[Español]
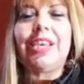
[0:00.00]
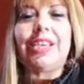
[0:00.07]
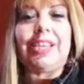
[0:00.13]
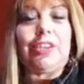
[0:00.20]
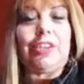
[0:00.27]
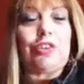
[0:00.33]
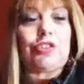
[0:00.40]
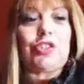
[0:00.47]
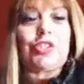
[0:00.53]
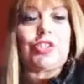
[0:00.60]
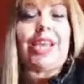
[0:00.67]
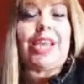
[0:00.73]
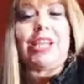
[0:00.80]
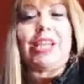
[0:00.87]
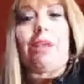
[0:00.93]
y
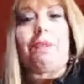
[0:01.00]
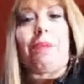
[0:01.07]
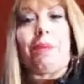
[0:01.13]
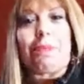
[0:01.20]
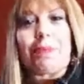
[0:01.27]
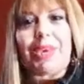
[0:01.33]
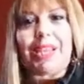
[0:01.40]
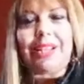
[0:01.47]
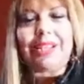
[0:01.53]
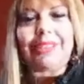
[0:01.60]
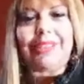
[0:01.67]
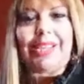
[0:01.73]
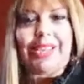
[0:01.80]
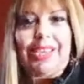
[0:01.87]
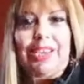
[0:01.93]
nosotras en el
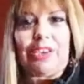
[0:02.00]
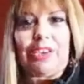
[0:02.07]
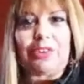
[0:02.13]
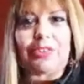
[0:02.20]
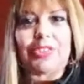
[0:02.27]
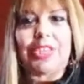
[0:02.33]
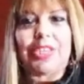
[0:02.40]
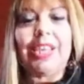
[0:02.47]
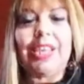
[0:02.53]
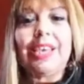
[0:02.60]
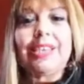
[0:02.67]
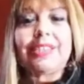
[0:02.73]
papel de ellos, ¿sí?